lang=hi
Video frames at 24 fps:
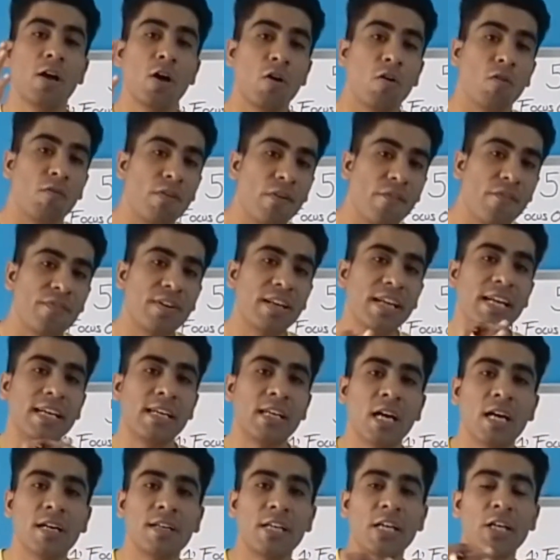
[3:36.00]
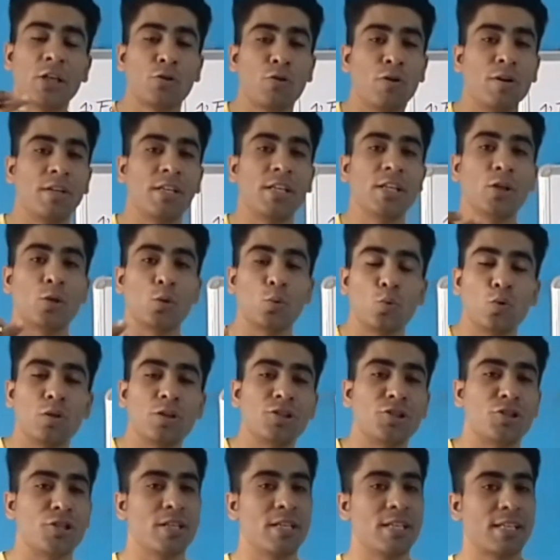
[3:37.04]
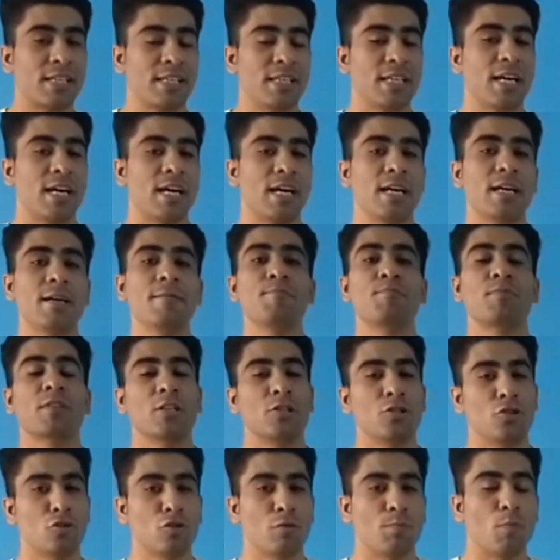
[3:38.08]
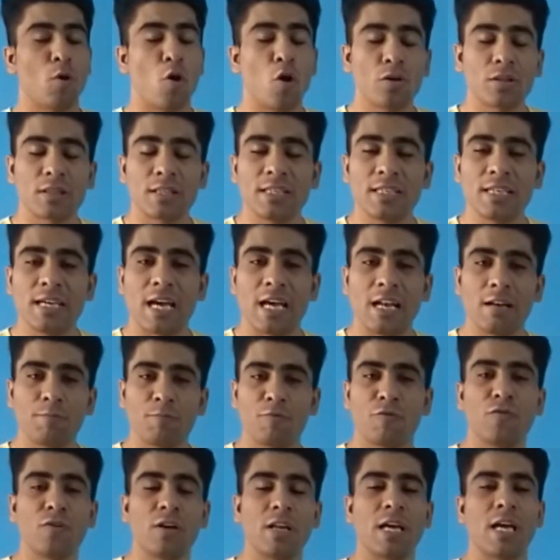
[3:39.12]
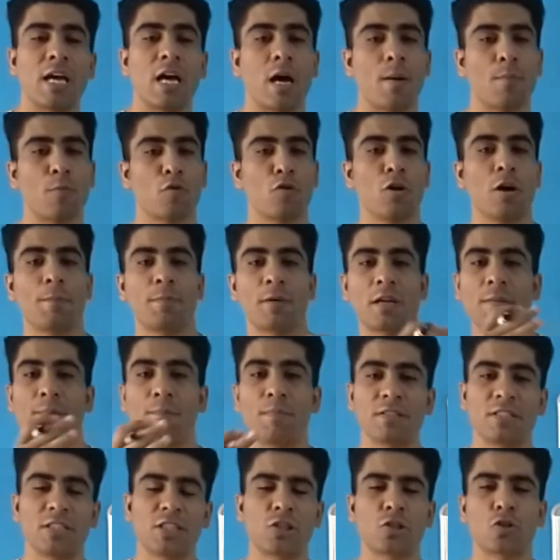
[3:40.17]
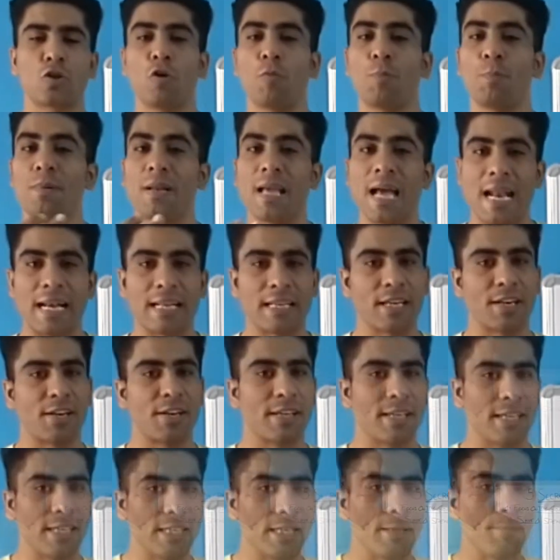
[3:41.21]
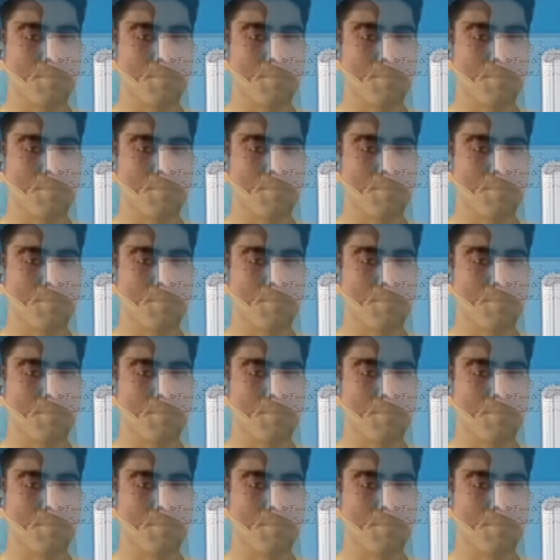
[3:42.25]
फिफ्टी थर्टी ट्वेंटी रूल शेयर किया है जो बहुत ही हेल्पफुल है आपको अपने बजट को प्लान करने के लिए